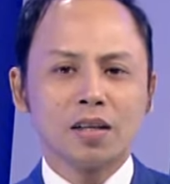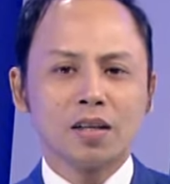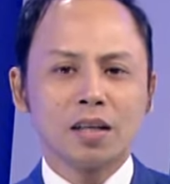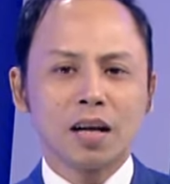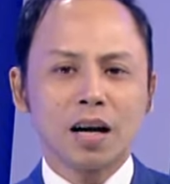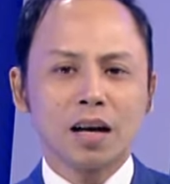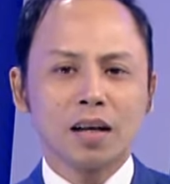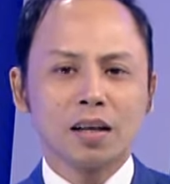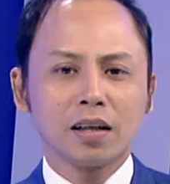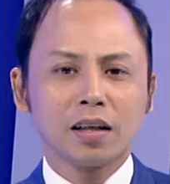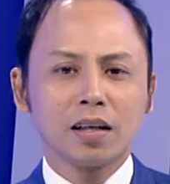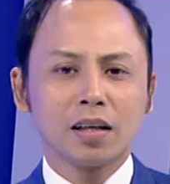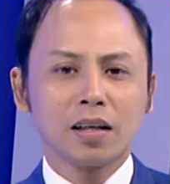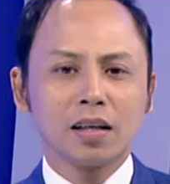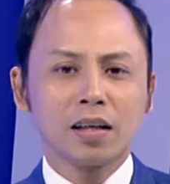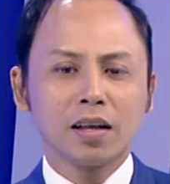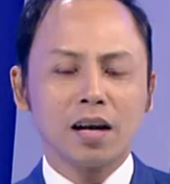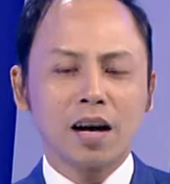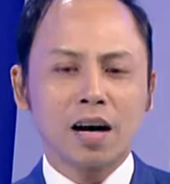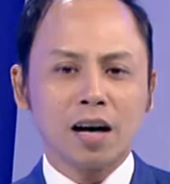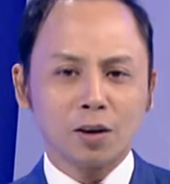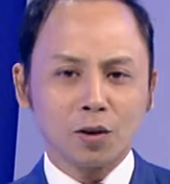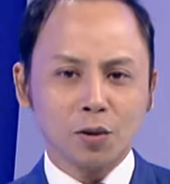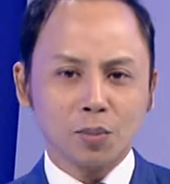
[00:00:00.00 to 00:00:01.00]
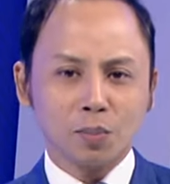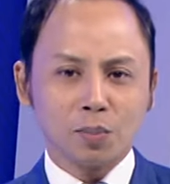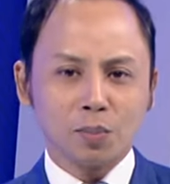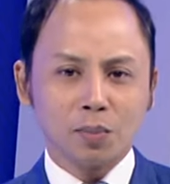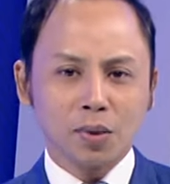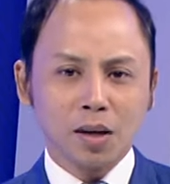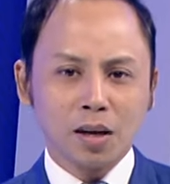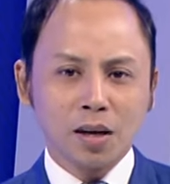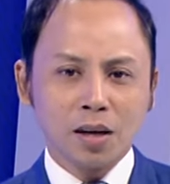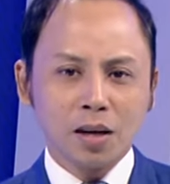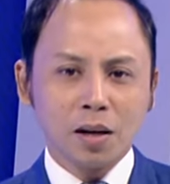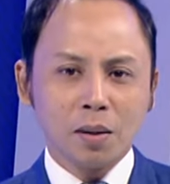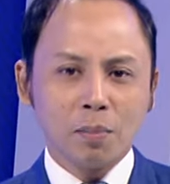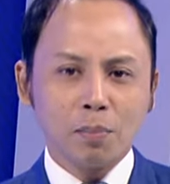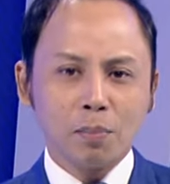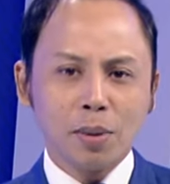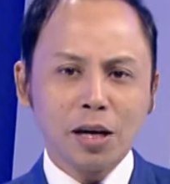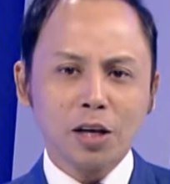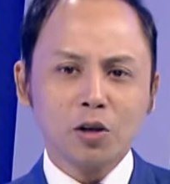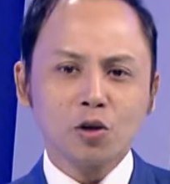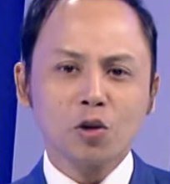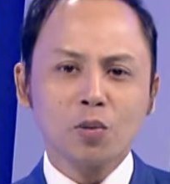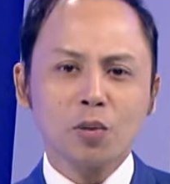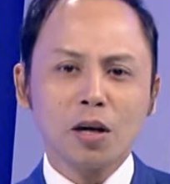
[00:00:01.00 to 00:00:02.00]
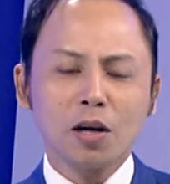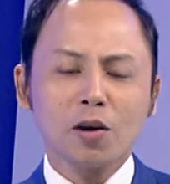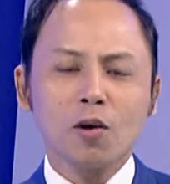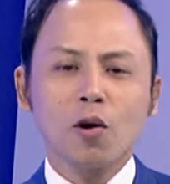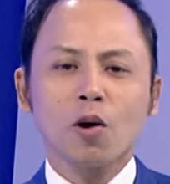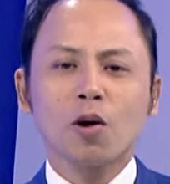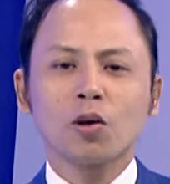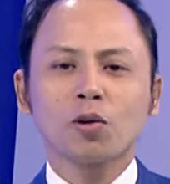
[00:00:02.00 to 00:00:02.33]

জাহাঙ্গীর আলম বেসুমার